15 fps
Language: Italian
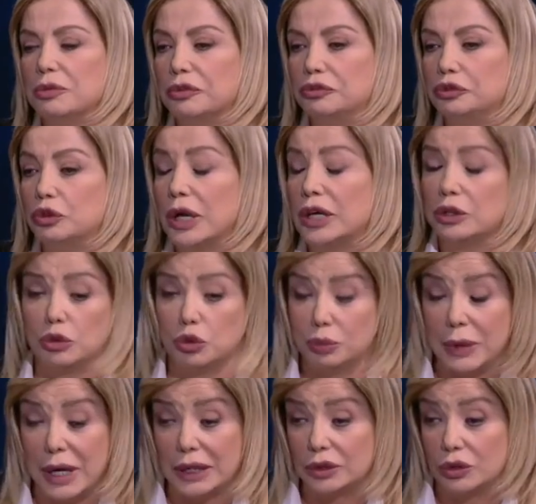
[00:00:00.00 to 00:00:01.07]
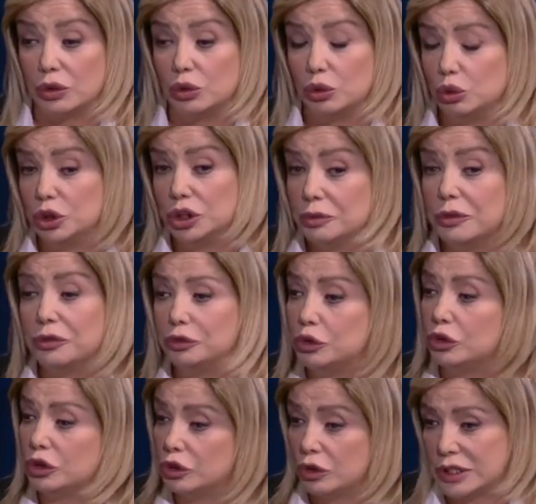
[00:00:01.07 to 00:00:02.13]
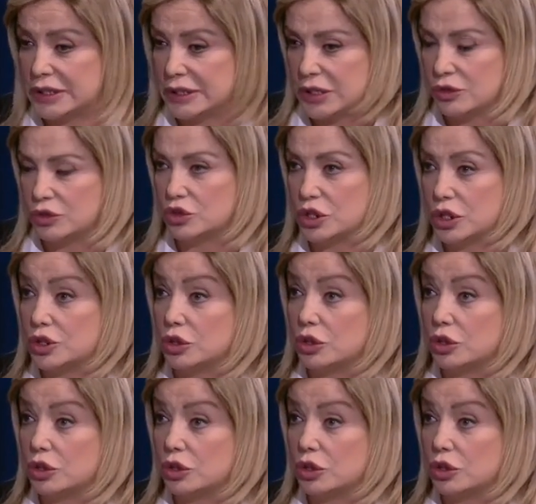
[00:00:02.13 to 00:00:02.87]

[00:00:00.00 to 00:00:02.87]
fu- furto è, è hanno successo... Hanno